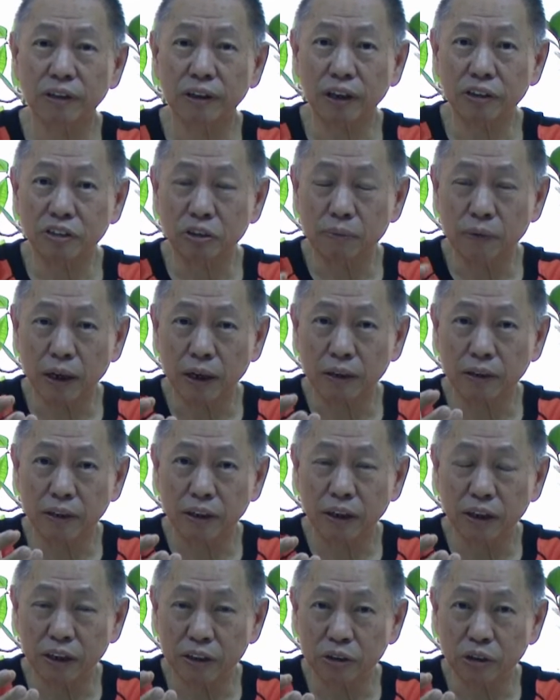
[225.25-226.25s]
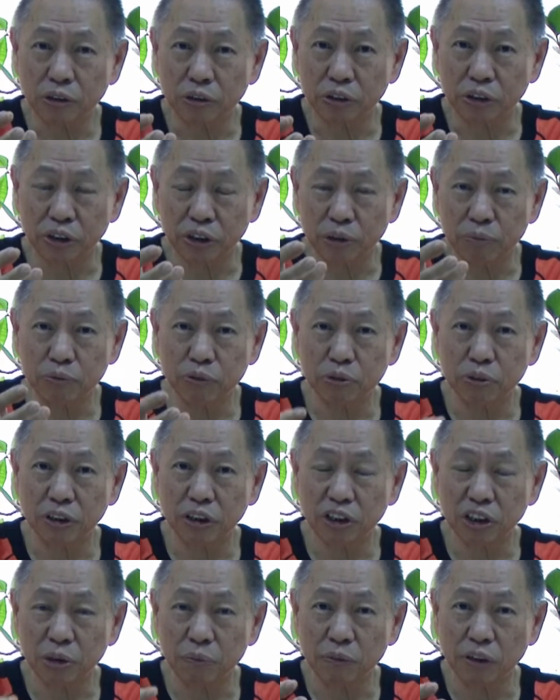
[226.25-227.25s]
甲即嘛，迄个岛的淹水
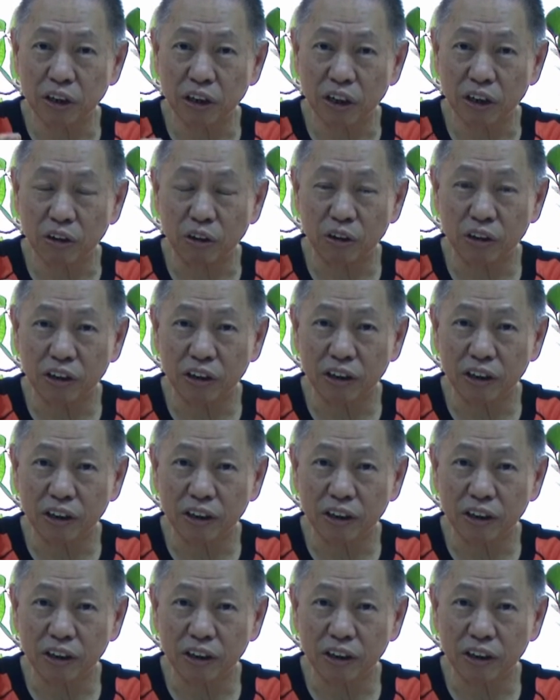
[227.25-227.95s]
淹起来咯，